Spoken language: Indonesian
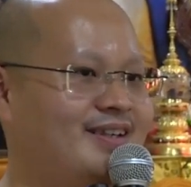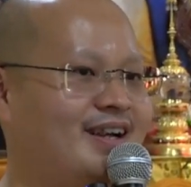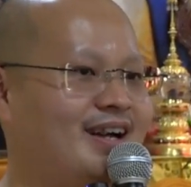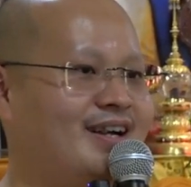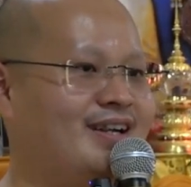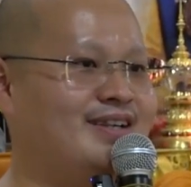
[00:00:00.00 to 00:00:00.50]

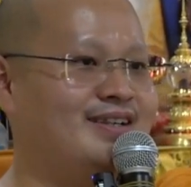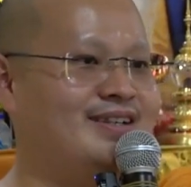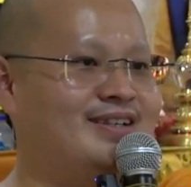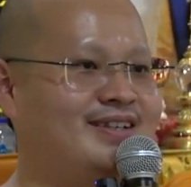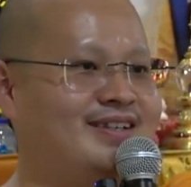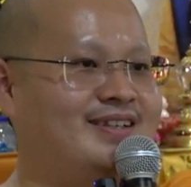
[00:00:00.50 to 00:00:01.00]
Hah?
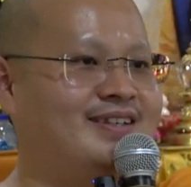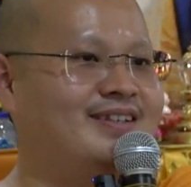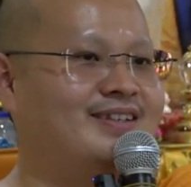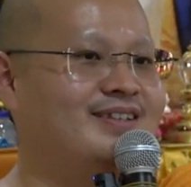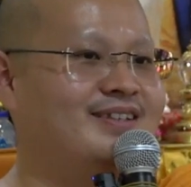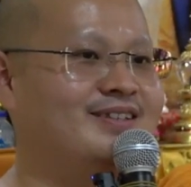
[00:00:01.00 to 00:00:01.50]

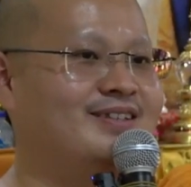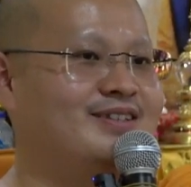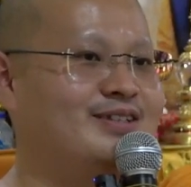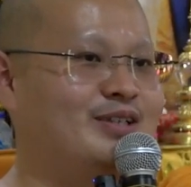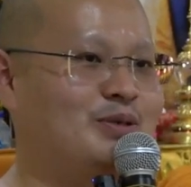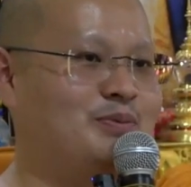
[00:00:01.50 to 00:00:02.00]

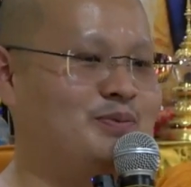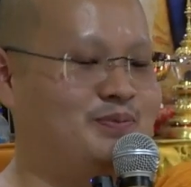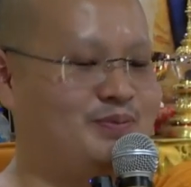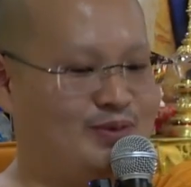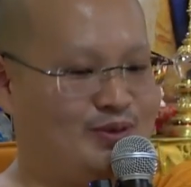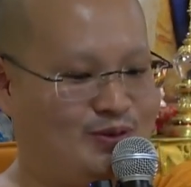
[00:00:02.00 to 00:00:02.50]
Serem.
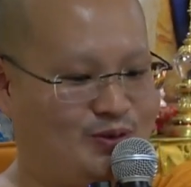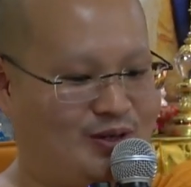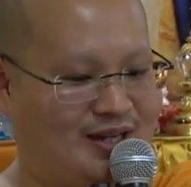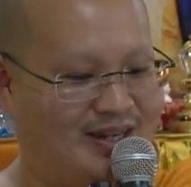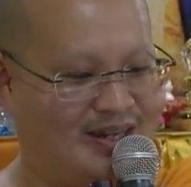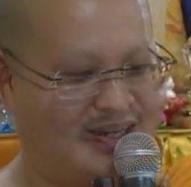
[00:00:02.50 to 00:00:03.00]

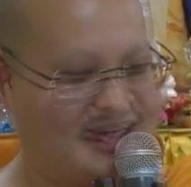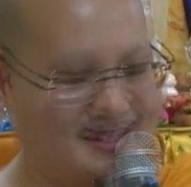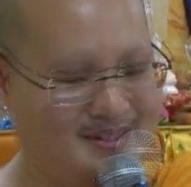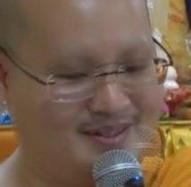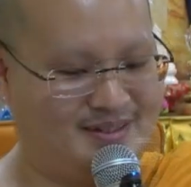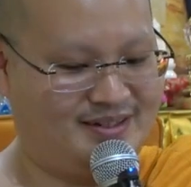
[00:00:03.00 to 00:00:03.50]
Oke.
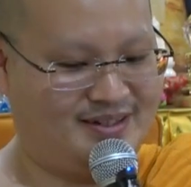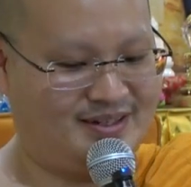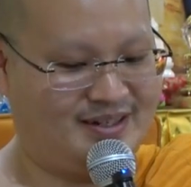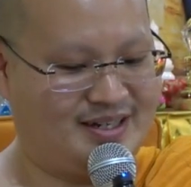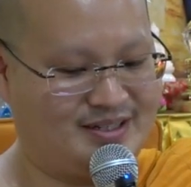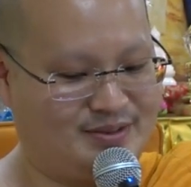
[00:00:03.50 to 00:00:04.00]

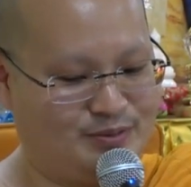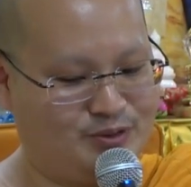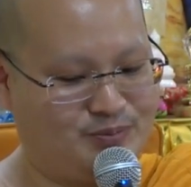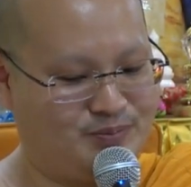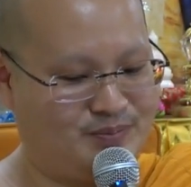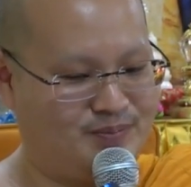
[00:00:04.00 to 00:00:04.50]
Nah,
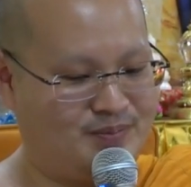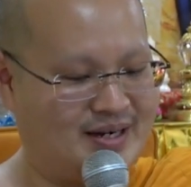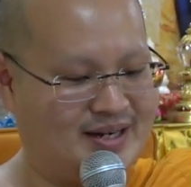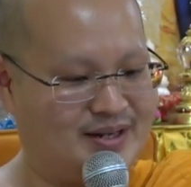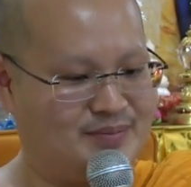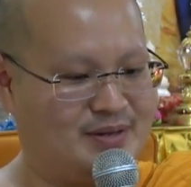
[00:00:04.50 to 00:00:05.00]
sebelum
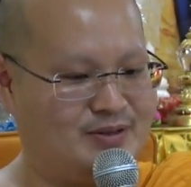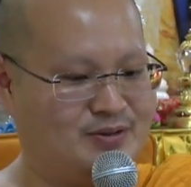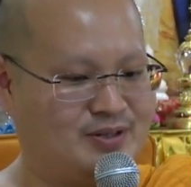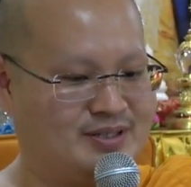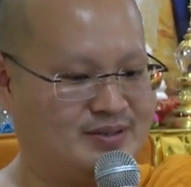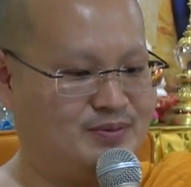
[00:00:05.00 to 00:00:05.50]
bantai maju
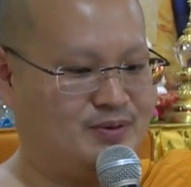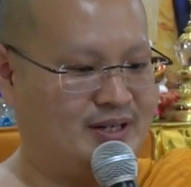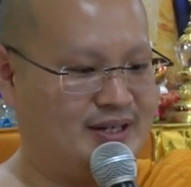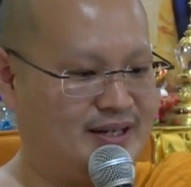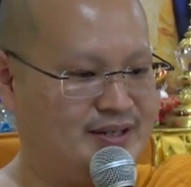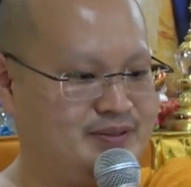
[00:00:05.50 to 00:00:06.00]
ke
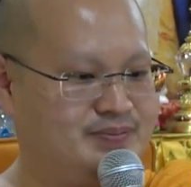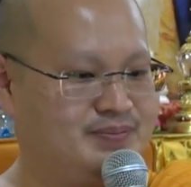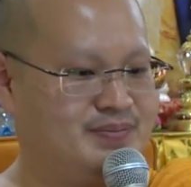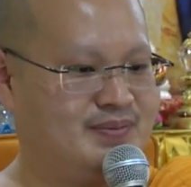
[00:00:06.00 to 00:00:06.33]
semuanya,